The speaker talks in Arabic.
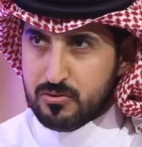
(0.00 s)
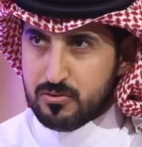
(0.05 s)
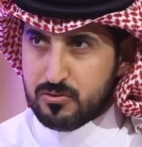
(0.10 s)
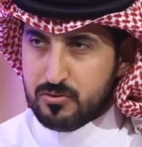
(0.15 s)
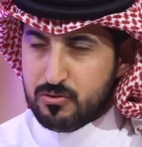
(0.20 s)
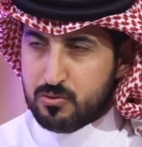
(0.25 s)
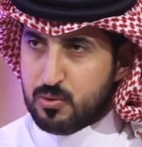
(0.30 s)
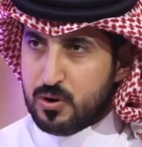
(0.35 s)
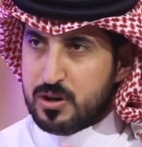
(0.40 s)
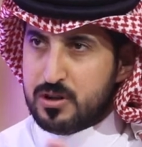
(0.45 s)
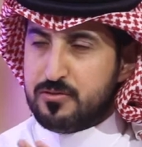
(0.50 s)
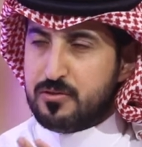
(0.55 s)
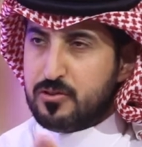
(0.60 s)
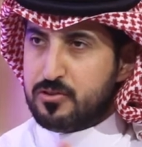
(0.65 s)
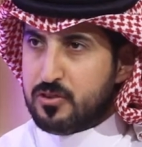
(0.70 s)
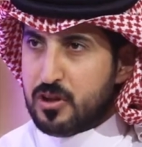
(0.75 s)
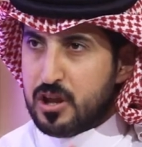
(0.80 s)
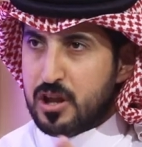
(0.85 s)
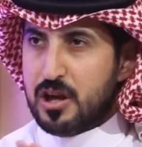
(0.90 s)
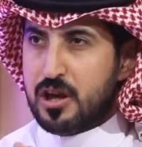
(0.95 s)
شوي في
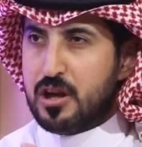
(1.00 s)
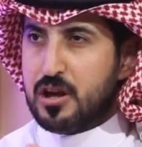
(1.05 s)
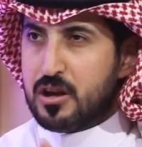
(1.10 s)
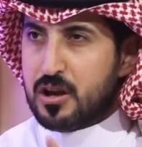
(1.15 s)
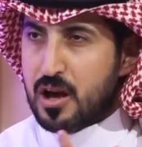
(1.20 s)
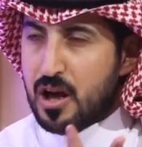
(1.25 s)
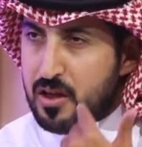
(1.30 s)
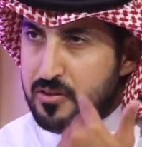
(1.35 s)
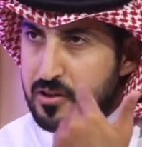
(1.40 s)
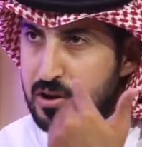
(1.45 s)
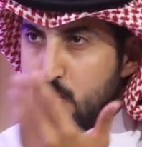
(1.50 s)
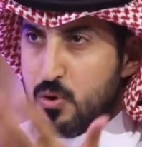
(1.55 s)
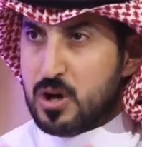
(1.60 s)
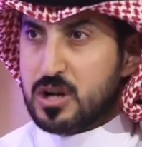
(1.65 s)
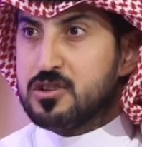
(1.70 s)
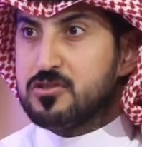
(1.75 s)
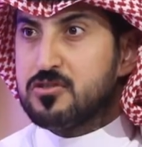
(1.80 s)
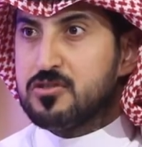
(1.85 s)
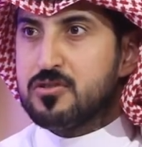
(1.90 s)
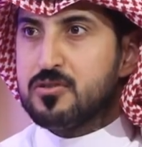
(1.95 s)
الطريق اخذنا
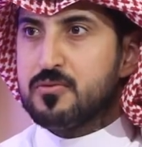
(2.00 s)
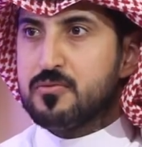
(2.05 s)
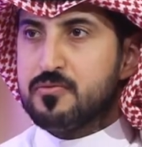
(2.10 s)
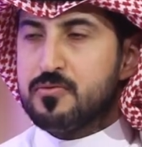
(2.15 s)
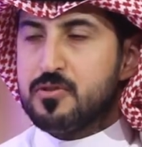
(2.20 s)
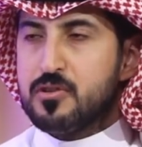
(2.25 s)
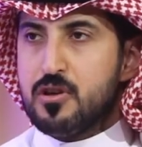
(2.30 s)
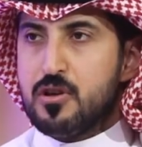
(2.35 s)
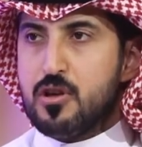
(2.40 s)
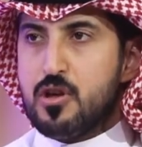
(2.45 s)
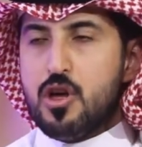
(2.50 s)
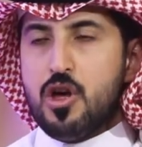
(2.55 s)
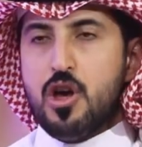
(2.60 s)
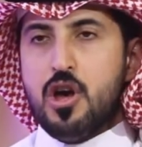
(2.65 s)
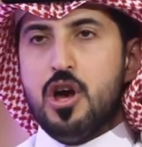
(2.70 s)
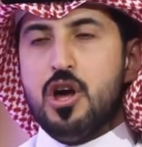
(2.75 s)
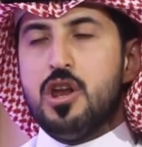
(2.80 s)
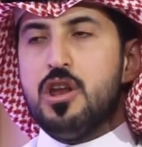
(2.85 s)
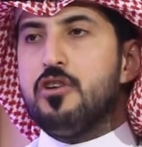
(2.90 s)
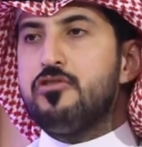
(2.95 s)
وقت
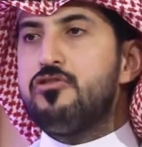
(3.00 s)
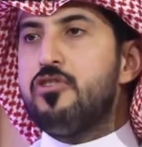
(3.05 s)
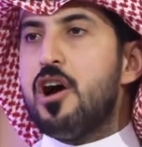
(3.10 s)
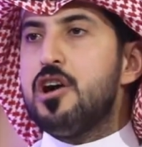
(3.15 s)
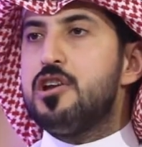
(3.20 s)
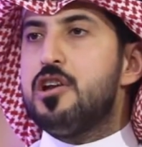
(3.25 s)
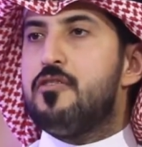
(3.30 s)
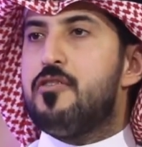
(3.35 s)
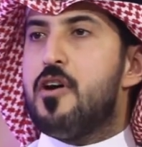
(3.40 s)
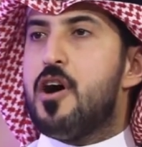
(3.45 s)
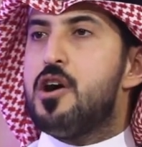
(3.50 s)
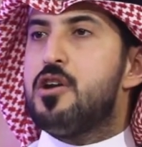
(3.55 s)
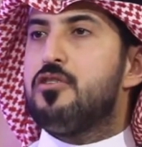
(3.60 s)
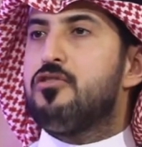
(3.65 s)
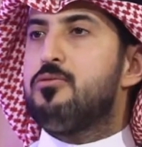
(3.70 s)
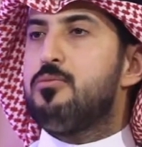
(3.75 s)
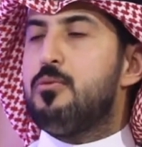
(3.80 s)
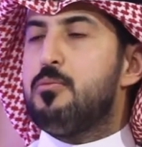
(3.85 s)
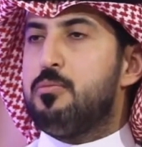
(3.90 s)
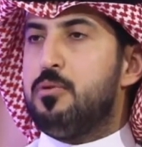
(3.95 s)
الا جاينا
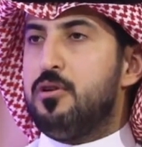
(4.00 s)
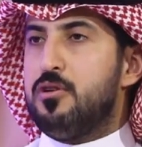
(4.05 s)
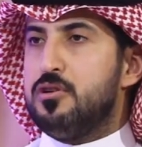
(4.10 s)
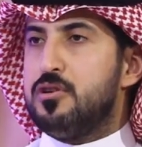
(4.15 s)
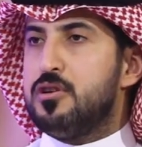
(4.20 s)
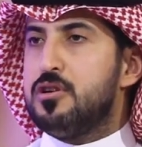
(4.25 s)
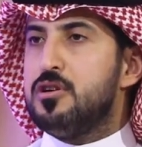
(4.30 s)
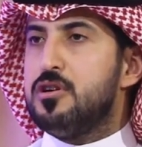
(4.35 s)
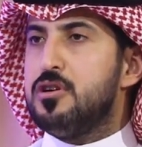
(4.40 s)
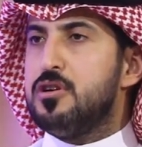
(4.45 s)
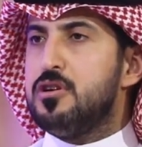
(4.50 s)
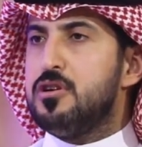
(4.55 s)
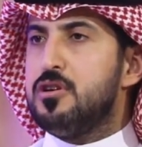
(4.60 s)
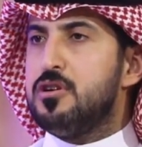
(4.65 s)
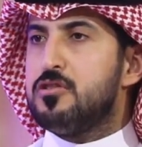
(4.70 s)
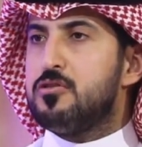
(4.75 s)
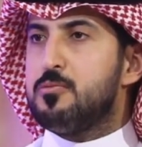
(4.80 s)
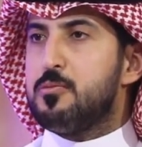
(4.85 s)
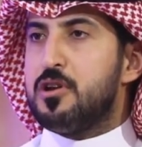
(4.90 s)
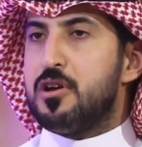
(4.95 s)
فارس من
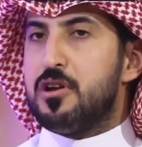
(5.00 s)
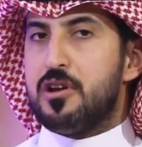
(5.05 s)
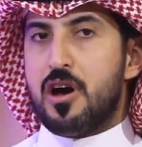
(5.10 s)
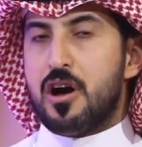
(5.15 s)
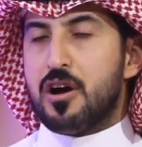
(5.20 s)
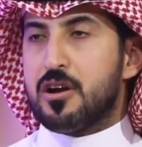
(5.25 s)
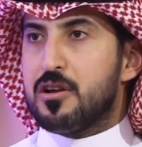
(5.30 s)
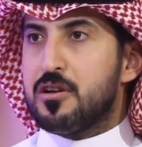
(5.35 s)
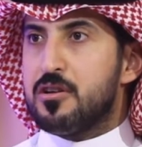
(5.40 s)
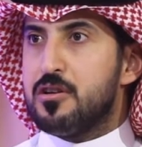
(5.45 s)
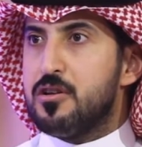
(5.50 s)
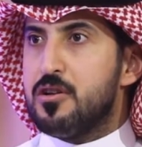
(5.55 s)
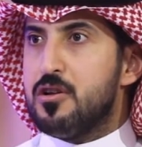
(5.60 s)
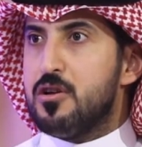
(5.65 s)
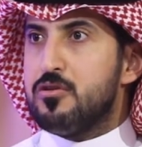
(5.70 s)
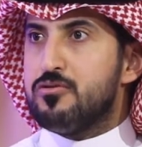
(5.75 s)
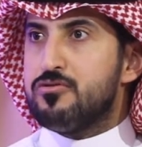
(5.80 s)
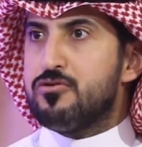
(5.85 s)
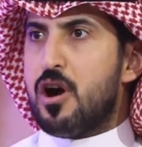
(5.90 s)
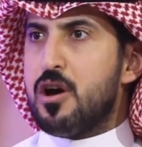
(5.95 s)
بعيد من هناك
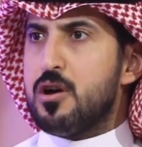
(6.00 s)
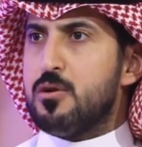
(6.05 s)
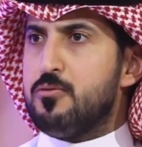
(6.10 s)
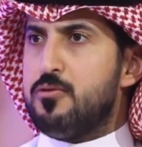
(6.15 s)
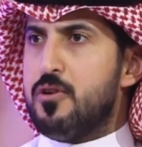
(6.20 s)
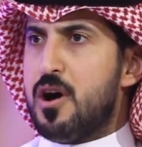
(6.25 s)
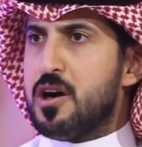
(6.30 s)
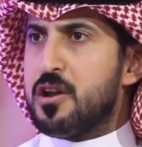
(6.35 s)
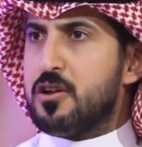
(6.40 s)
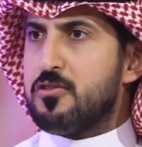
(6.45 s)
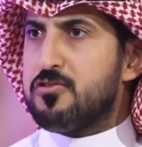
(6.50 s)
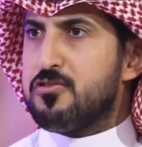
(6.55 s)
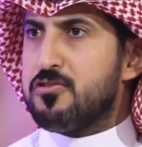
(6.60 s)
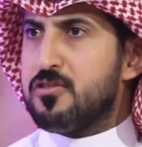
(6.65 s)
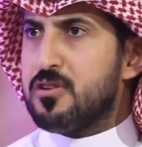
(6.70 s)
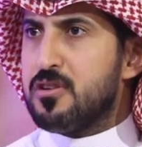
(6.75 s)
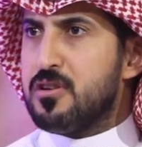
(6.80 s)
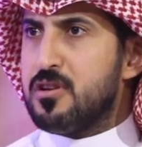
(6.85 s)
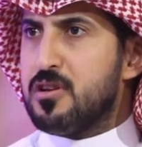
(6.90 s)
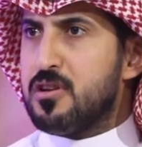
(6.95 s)
جايهم فارس